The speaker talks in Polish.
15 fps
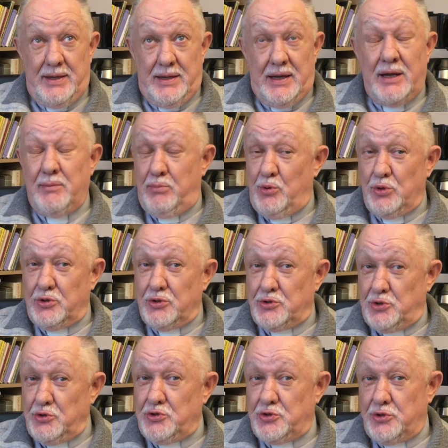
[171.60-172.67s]
Ale było to
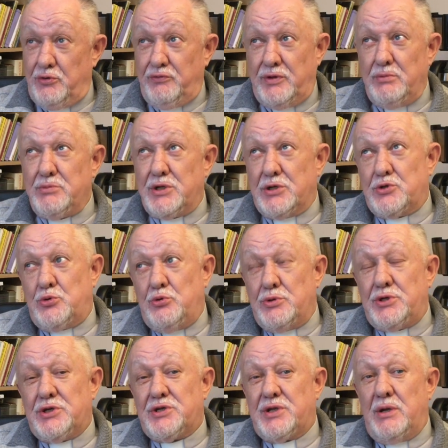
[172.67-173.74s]
coś, co w tym dziecku
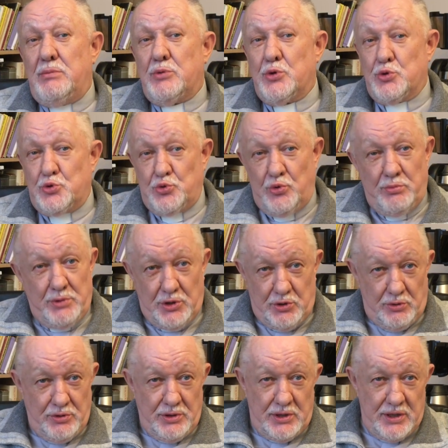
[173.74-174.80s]
gdzieś tam rosło. Mnie
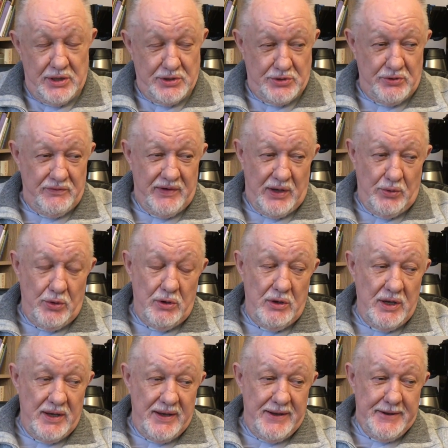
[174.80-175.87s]
to interesowało.
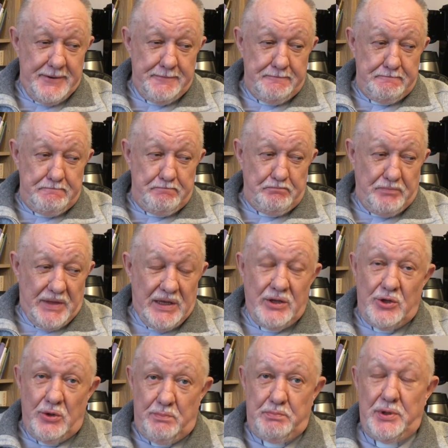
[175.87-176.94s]
I
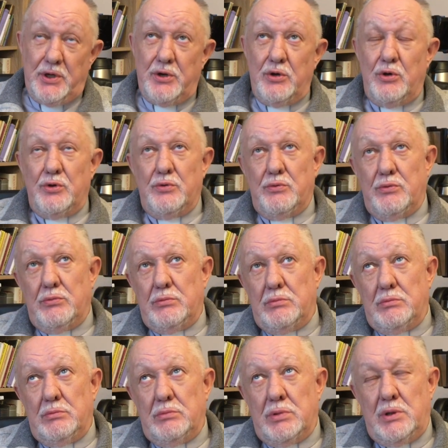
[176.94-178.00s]
dopiero
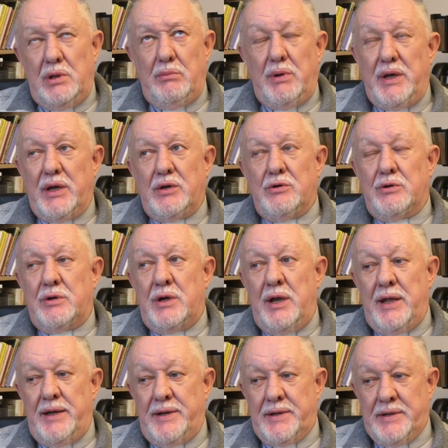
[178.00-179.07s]
chyba jako
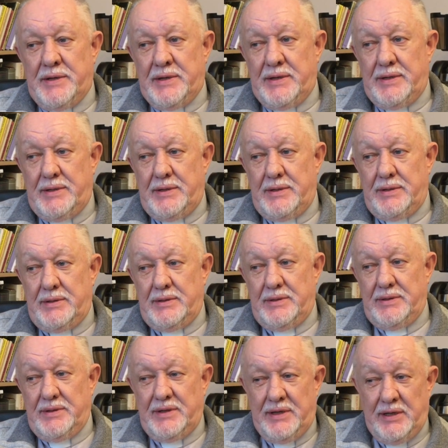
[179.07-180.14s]
kleryk
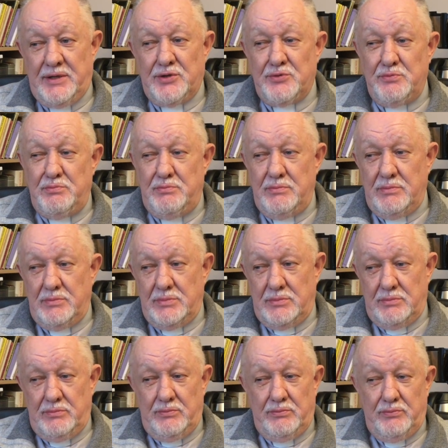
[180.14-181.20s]
kiedyś mm,
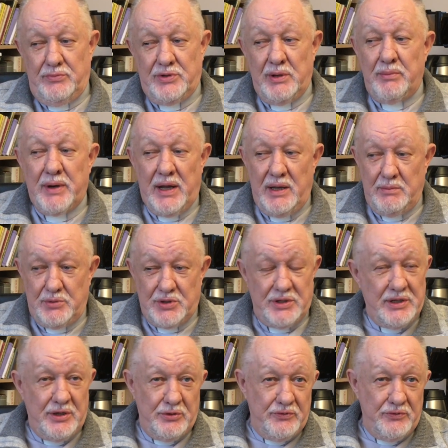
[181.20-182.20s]
zebrałem się na